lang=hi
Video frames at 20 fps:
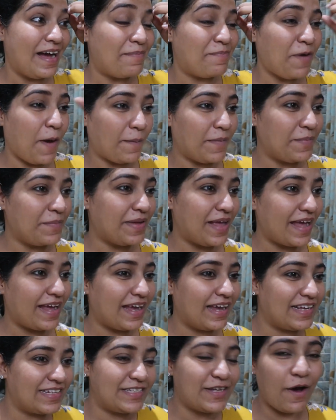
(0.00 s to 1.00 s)
अब प्रॉब्लम ये है
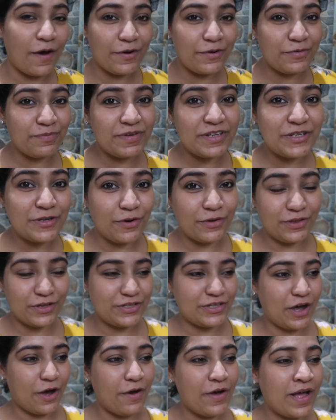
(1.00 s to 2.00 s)
कि किसी और रूम में सो
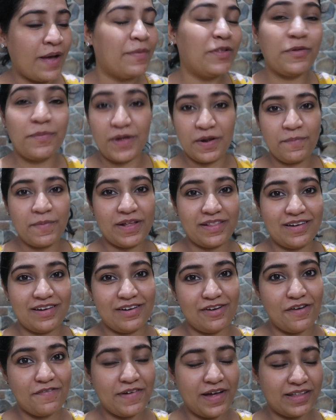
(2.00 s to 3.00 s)
तो जाओ अभी तो मेरे मदर
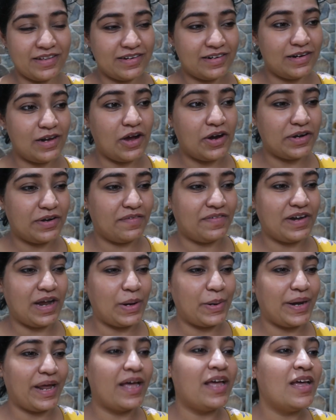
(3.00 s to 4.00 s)
इन लॉ फादर इन लॉ आउट ऑफ
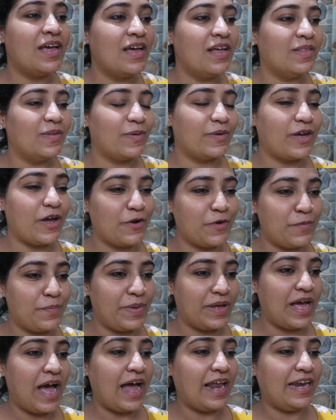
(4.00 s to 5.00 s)
टाउन है तो उनका
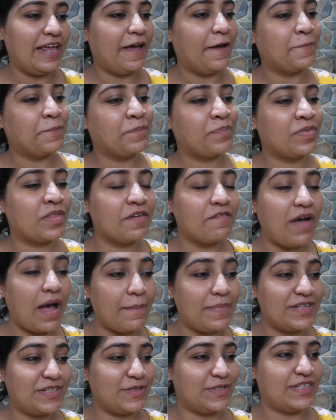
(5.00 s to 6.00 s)
रूम भी खाली है
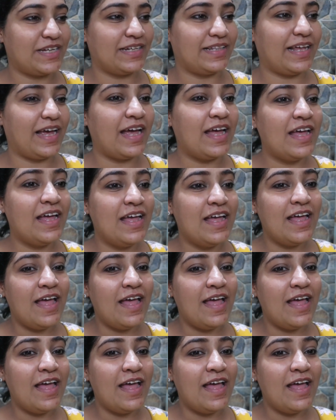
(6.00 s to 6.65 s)
वहाँ भी सो सकते हैं